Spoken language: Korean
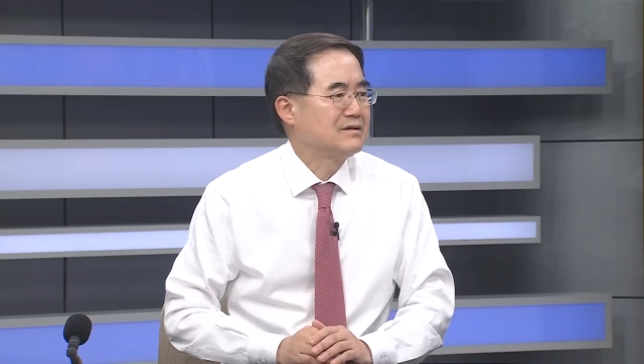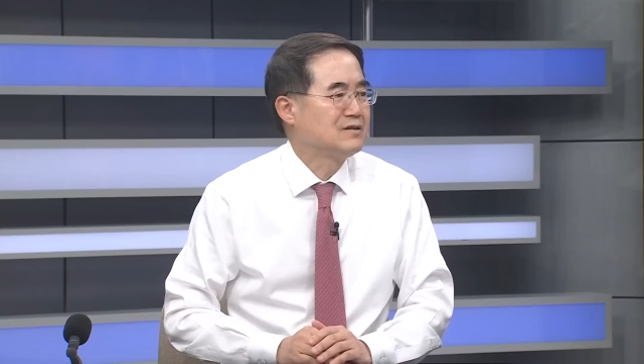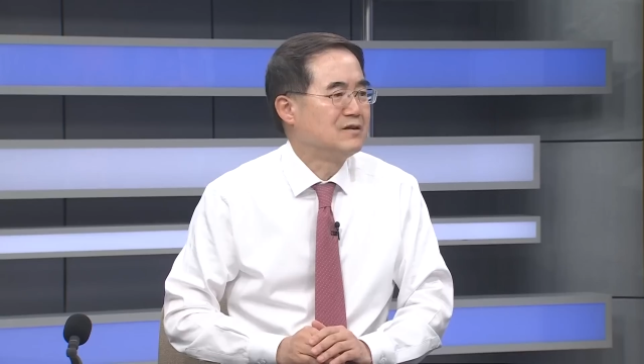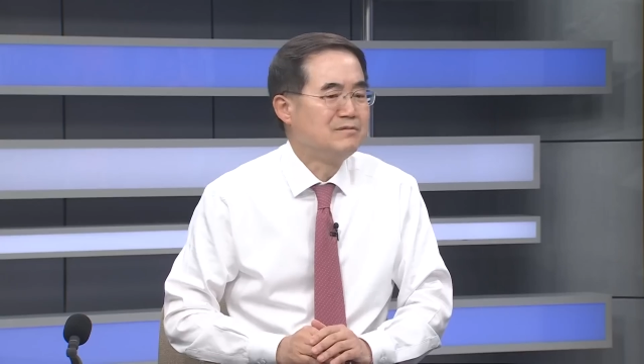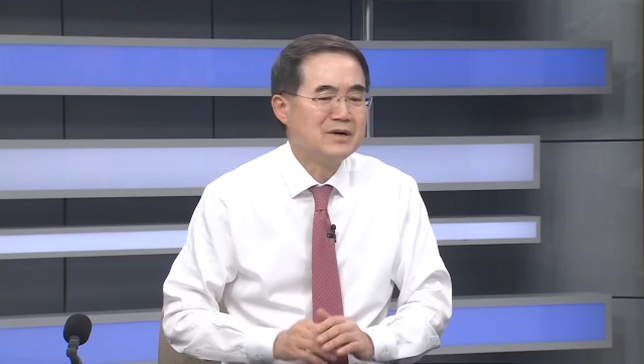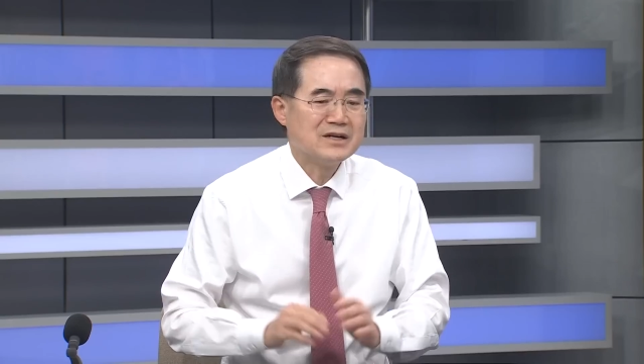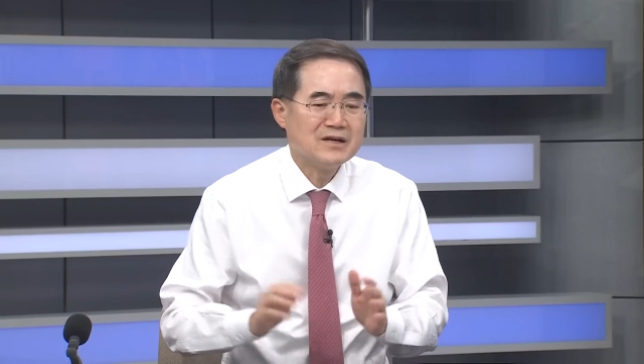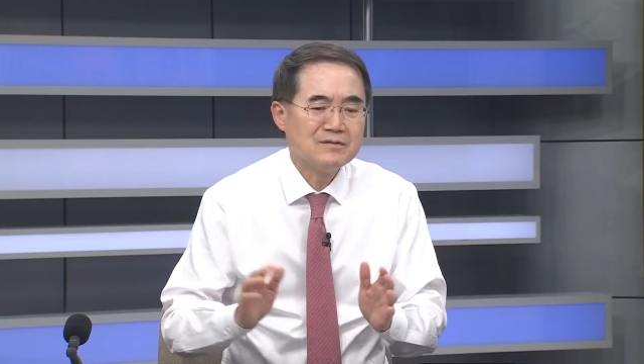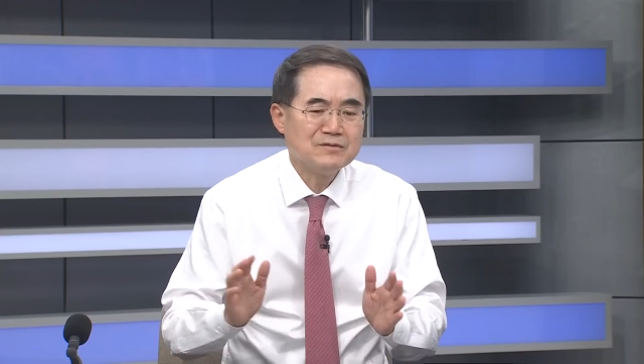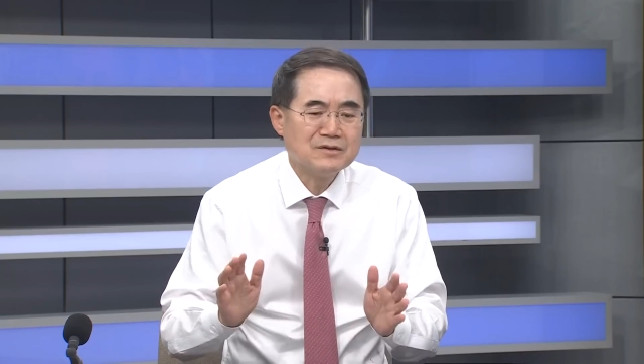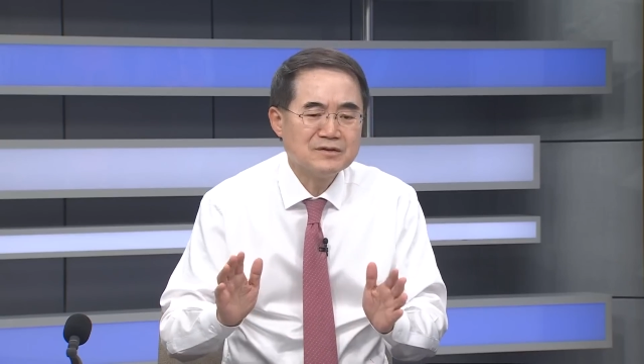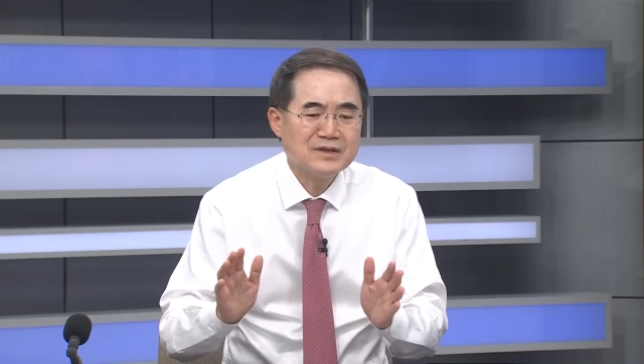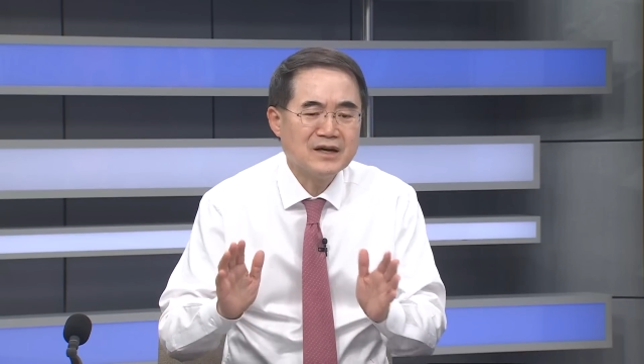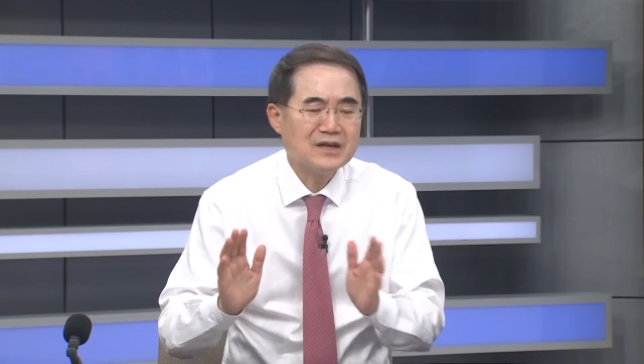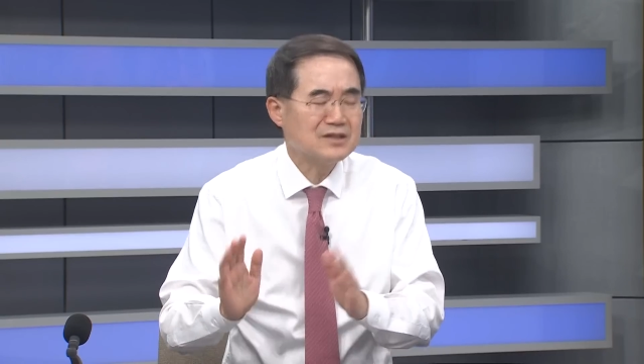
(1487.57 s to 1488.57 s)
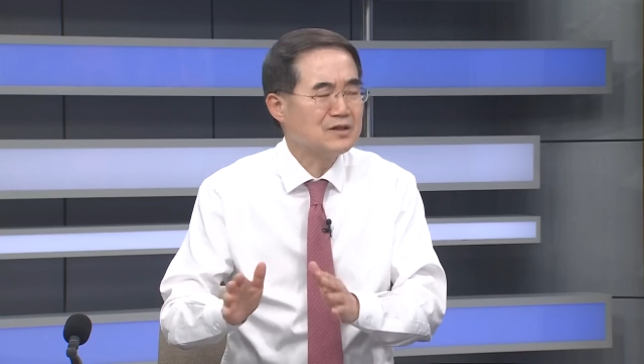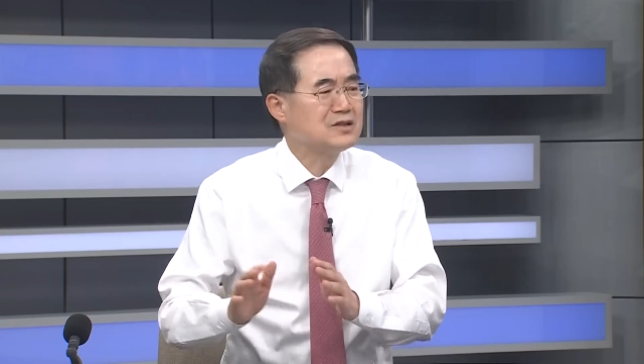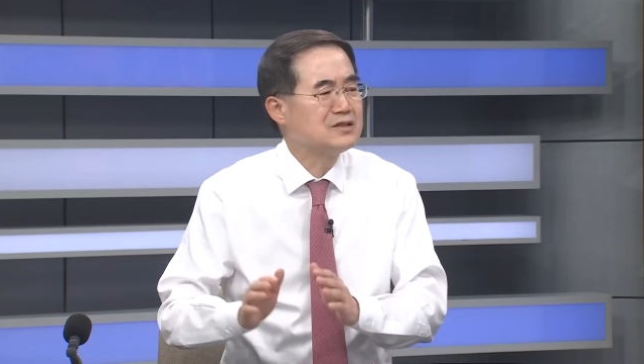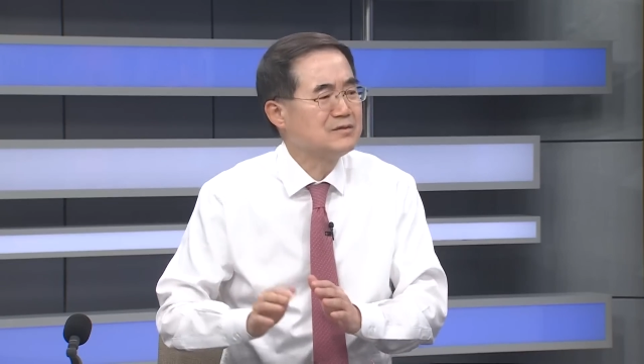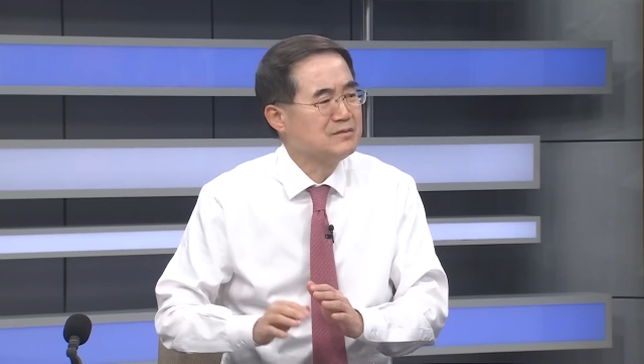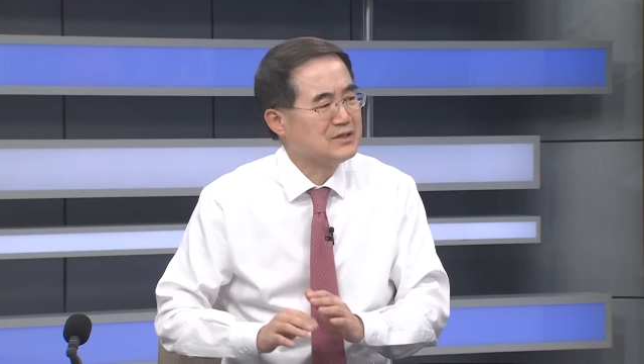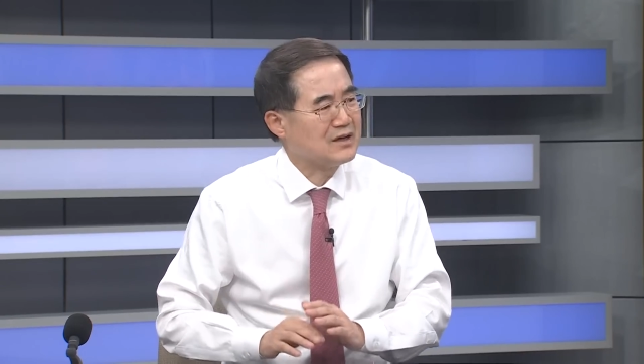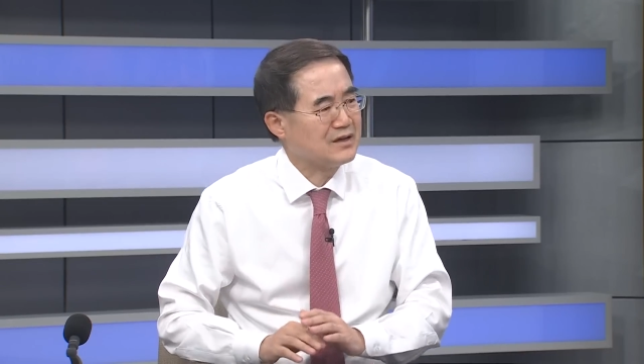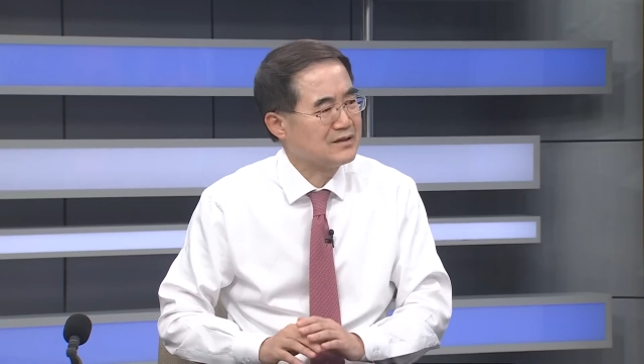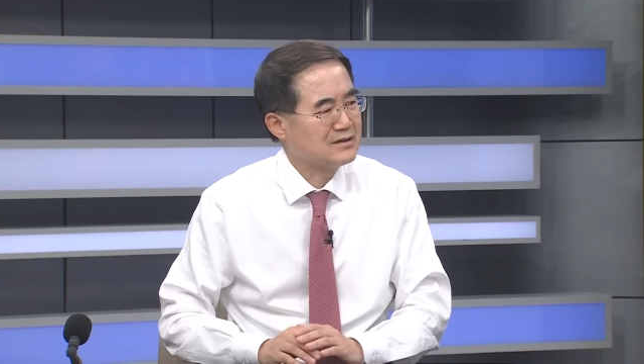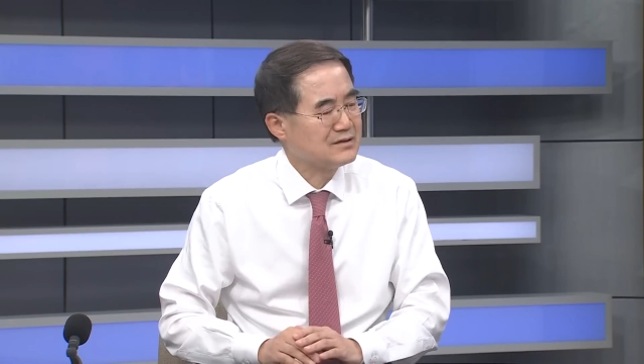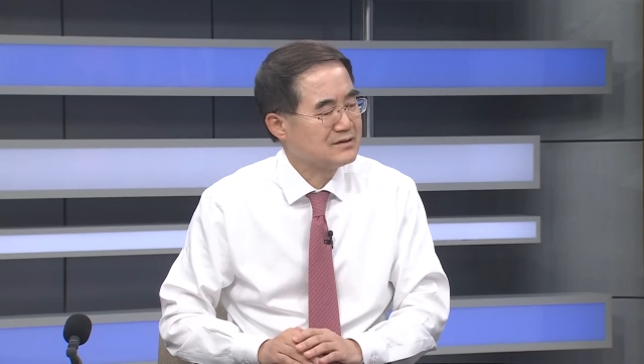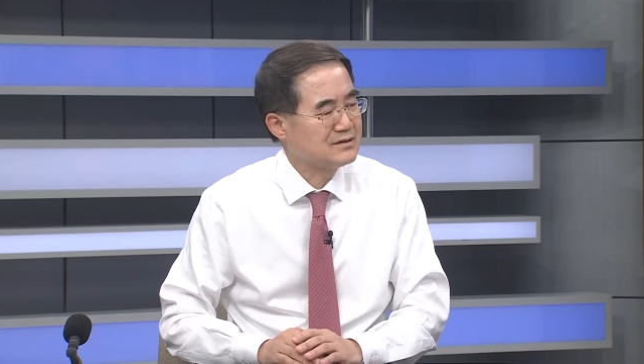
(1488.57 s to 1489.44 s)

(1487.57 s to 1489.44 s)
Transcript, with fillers: 연말 앞두고 나가 떨어집니다.